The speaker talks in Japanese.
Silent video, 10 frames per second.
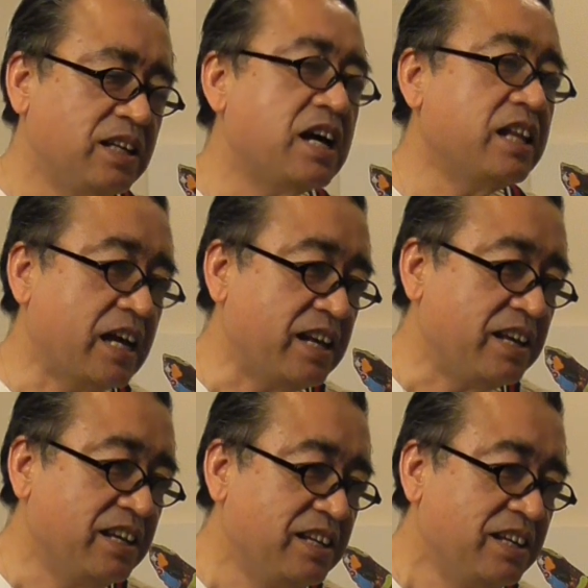家内
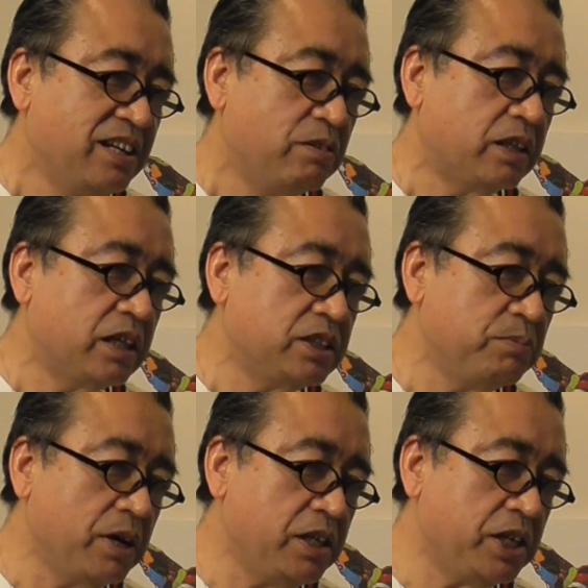
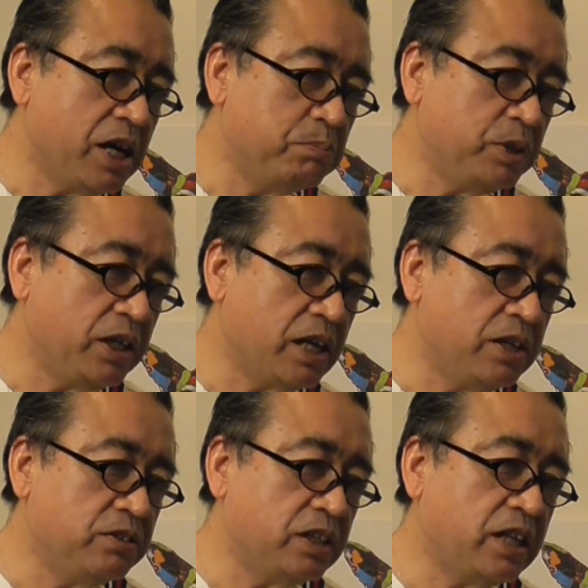私前にキャンプ行きた
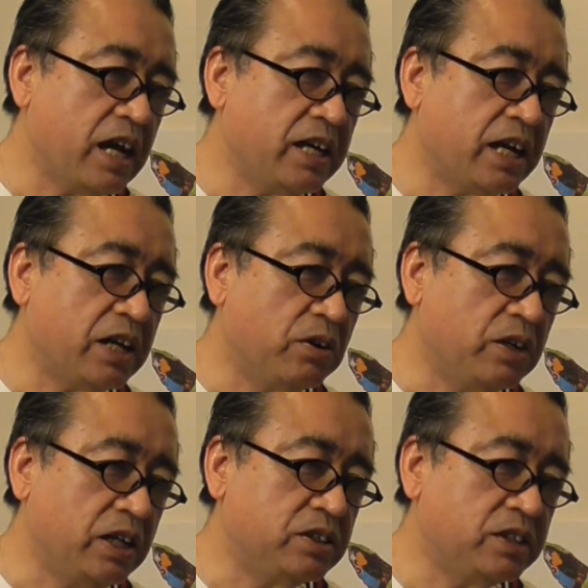い言うてたんやけ
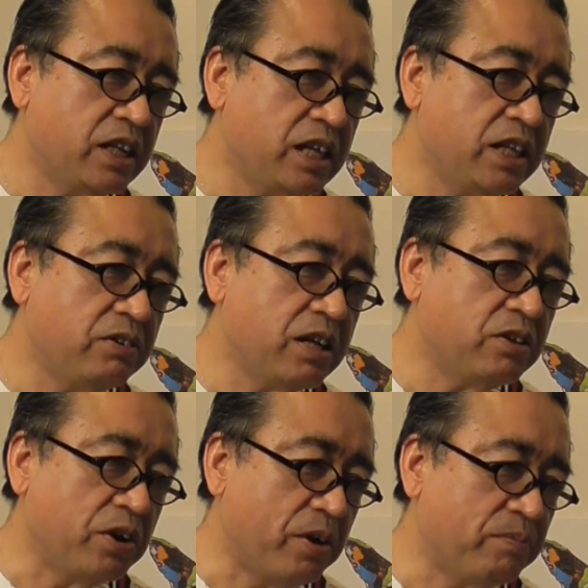どいつ連れて行ってくれ
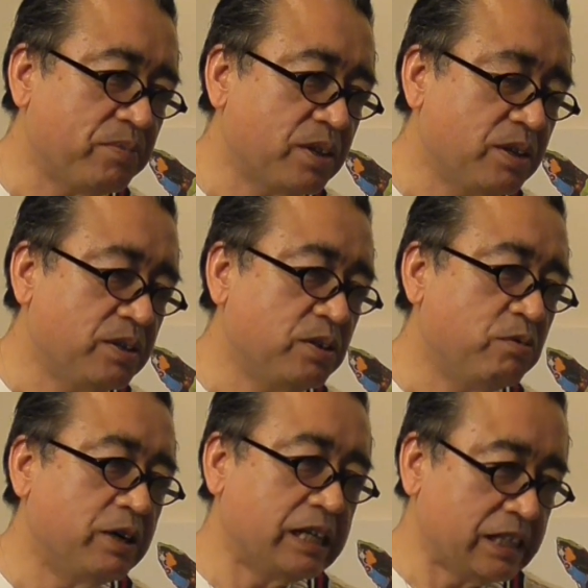んのよ
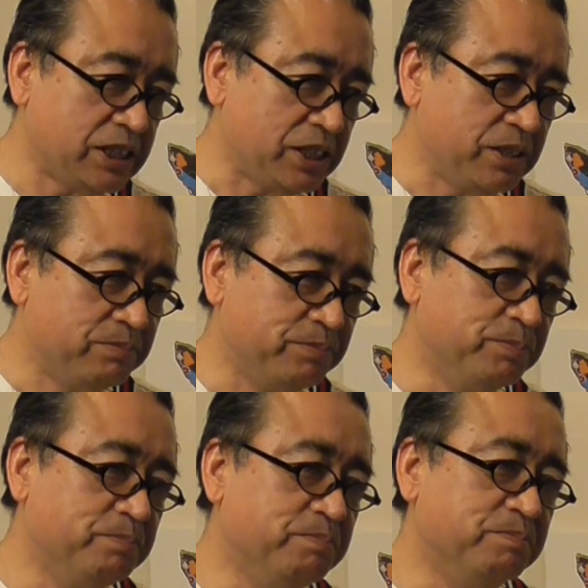私う
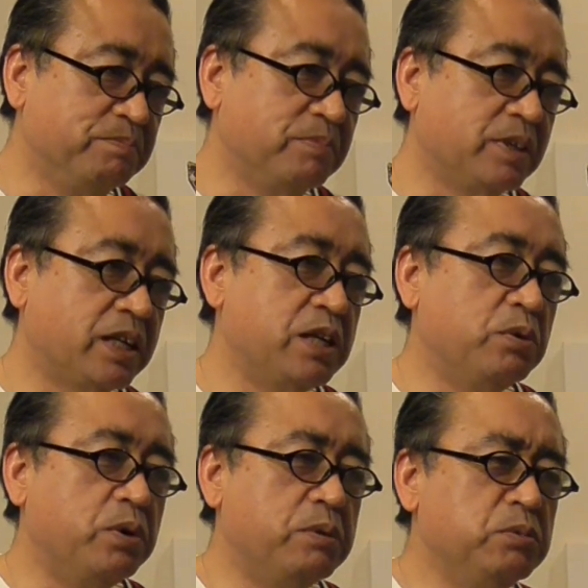んけ
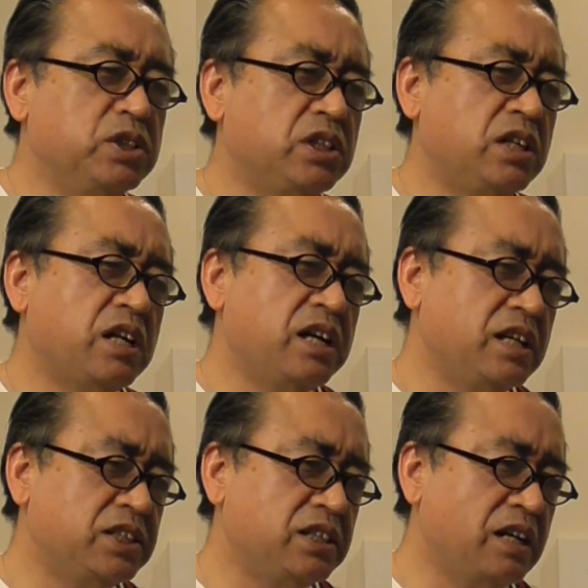ど俺虫嫌
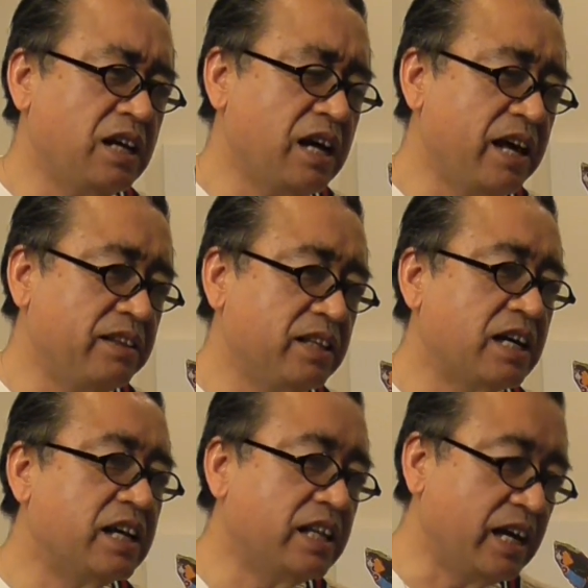いやしな
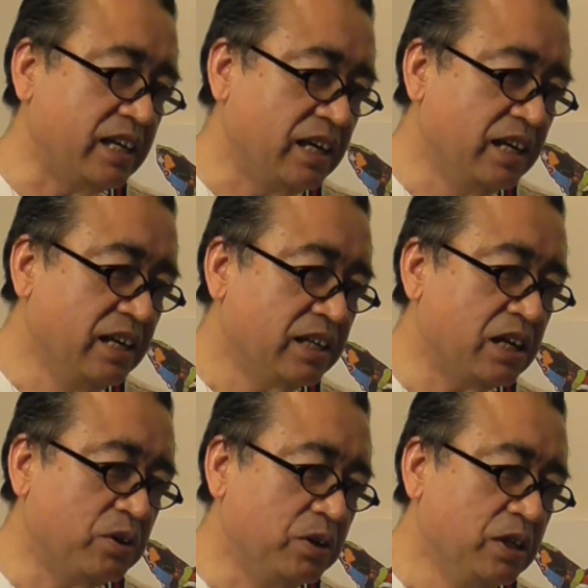家内
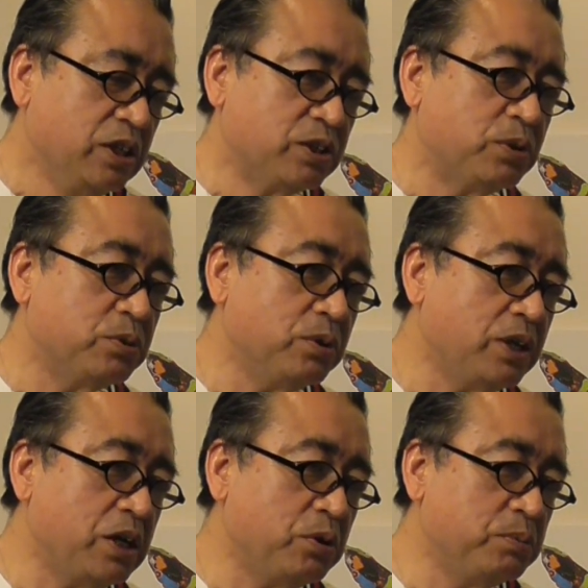けど
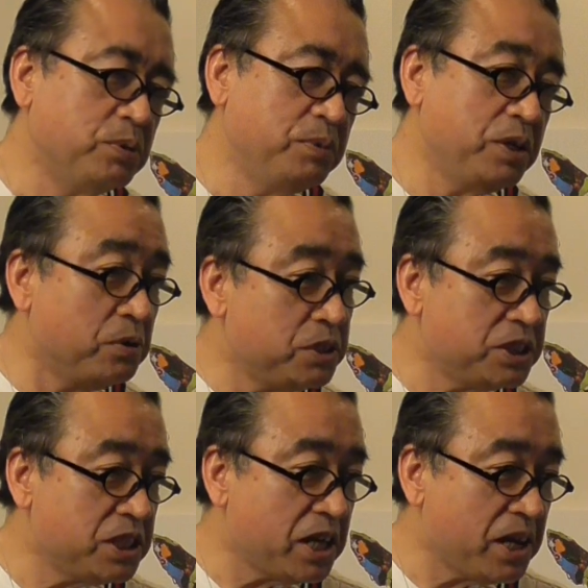外で飲むビール美味
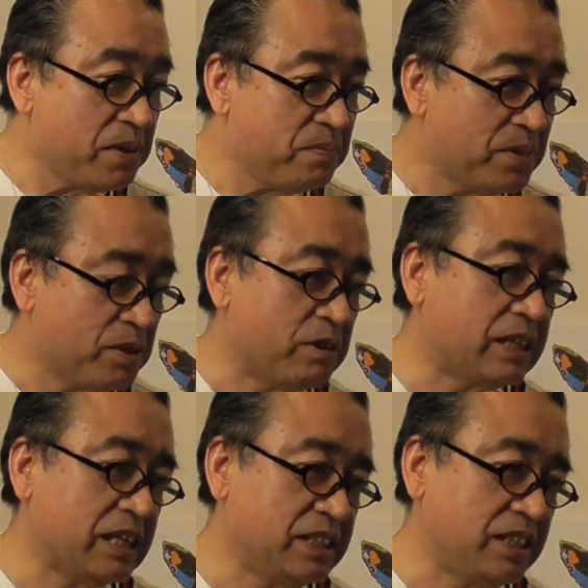しいで
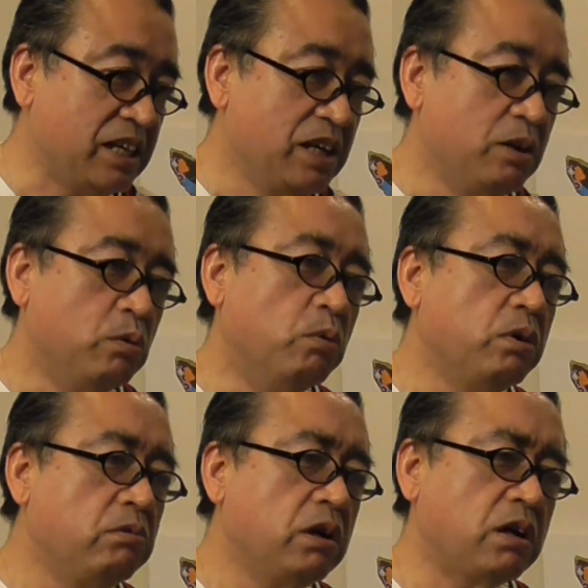私
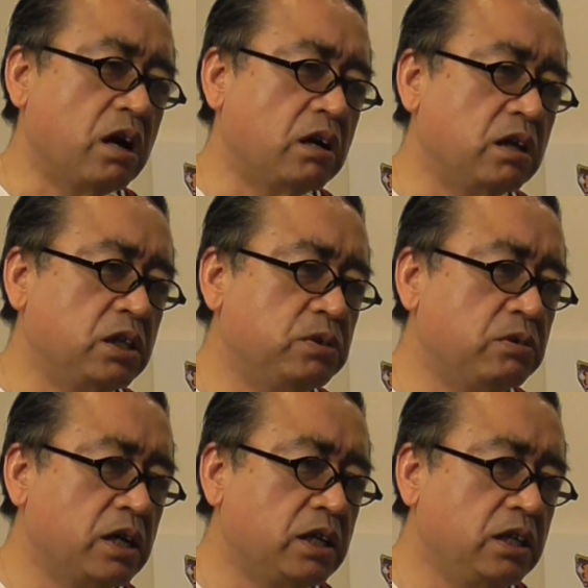俺はガンガンに
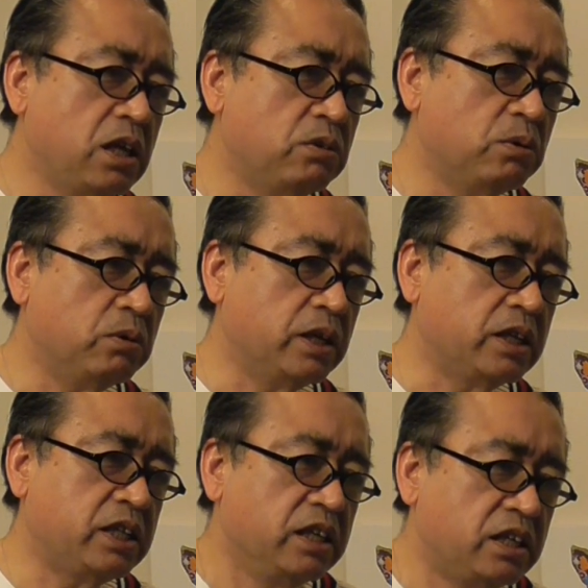クーラー効いてるとこ
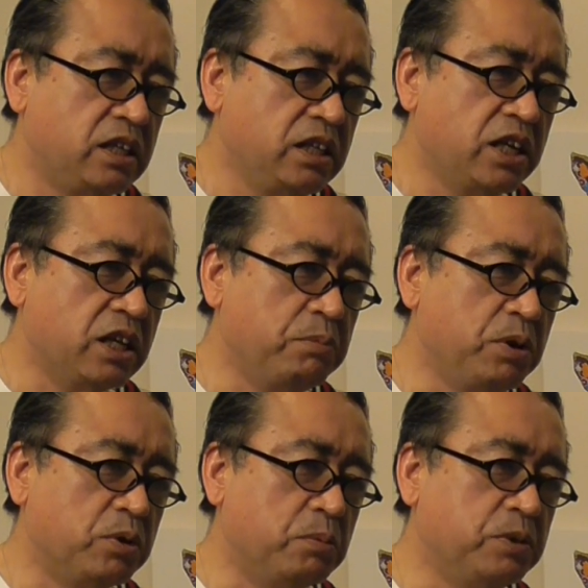でキンキンに冷えた
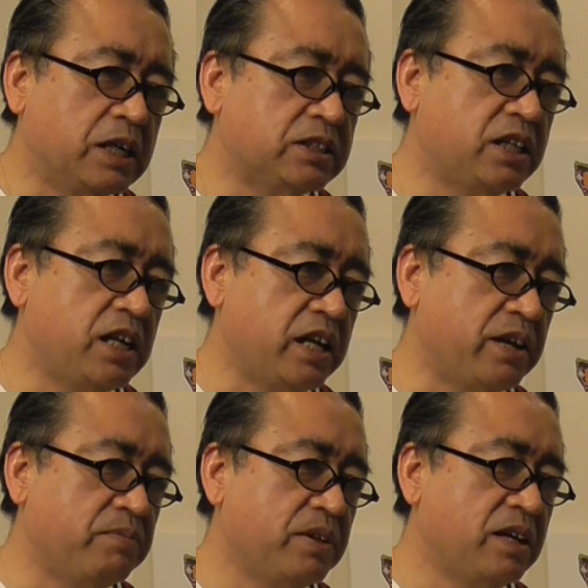ビール飲むんが好きや
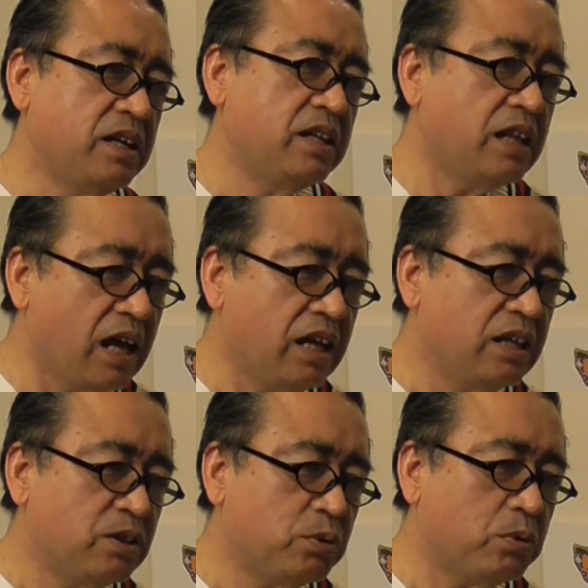ねんな
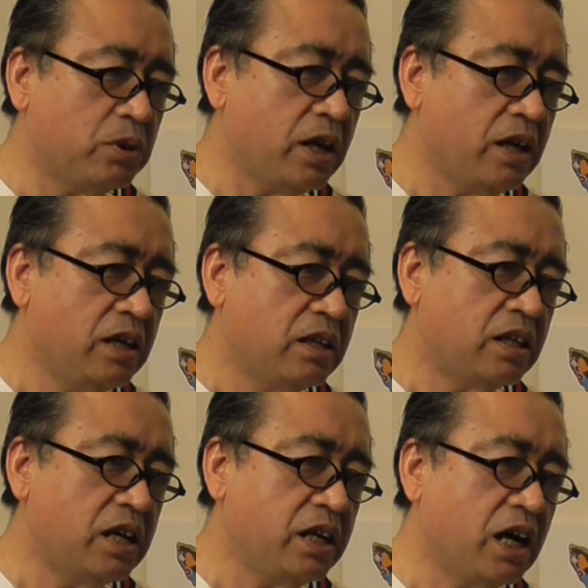ところで
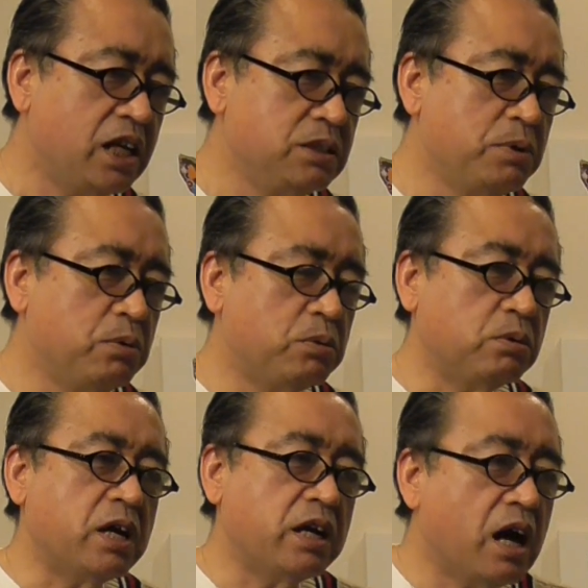何か始めるこ
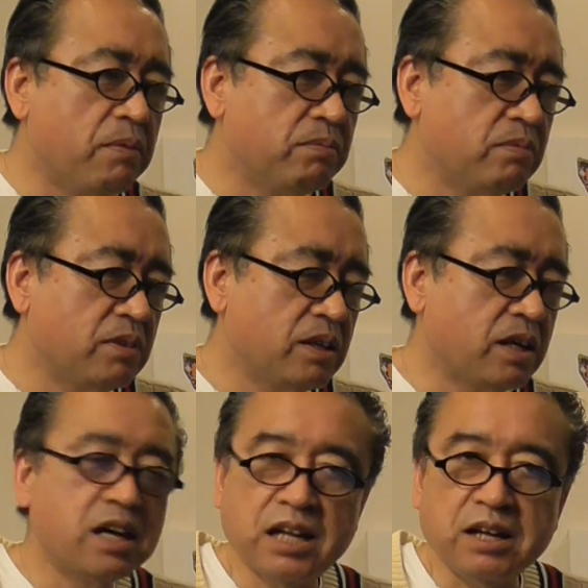とないか
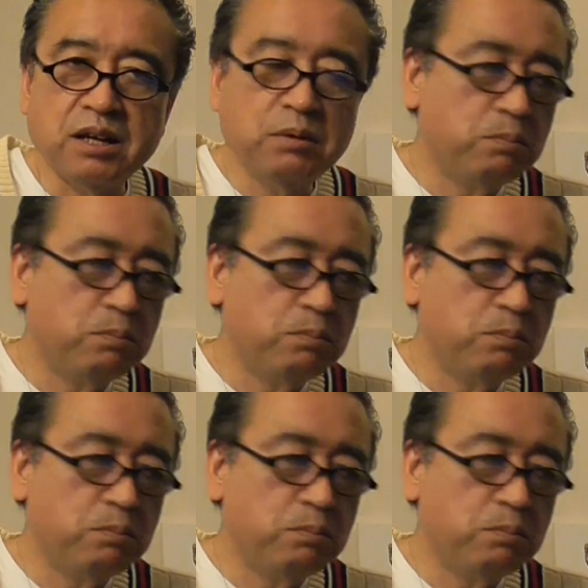家内